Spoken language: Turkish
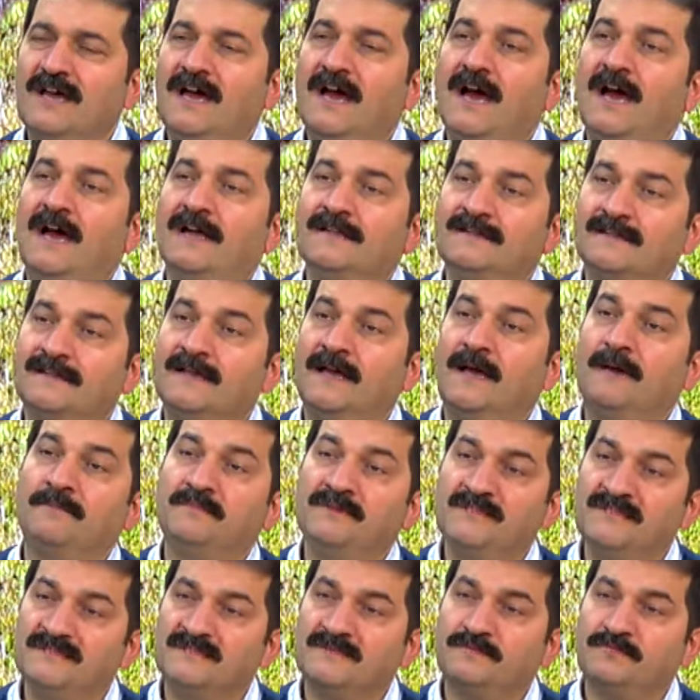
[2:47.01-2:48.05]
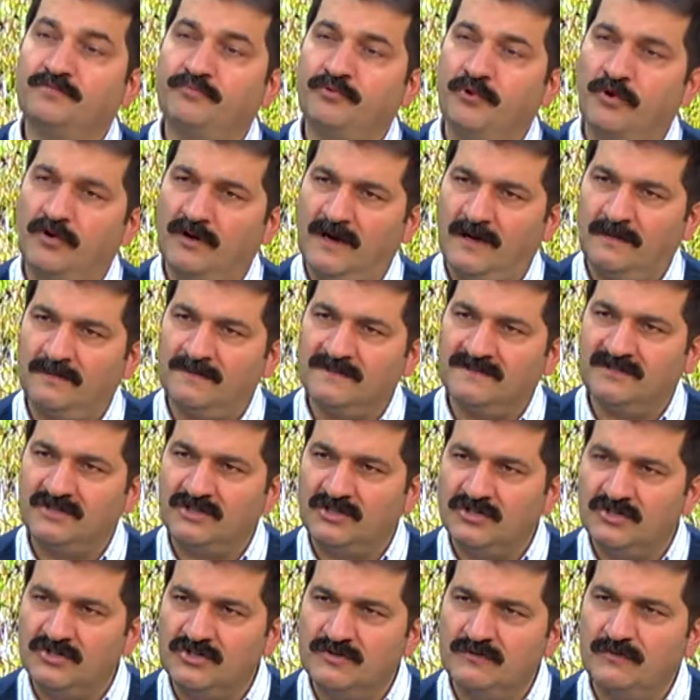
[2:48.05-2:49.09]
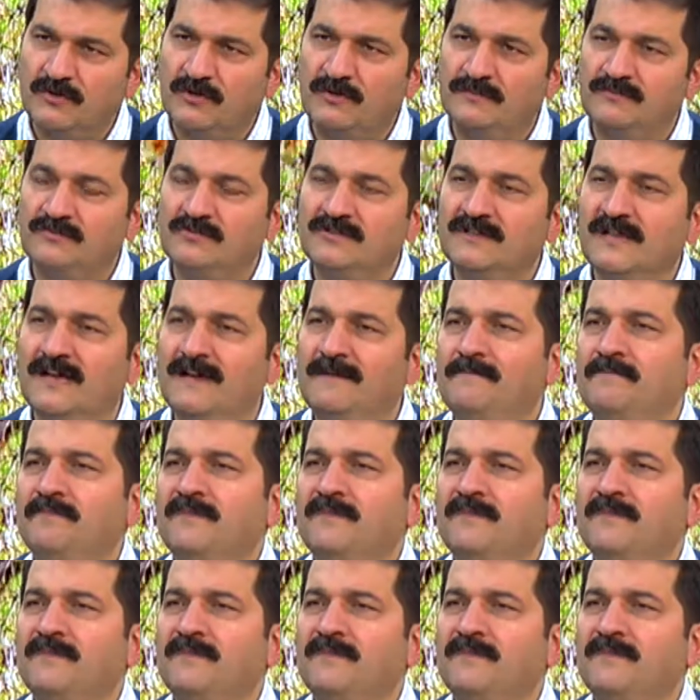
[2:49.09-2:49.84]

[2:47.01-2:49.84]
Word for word: Hatta biz programımızın ikinci bölümünde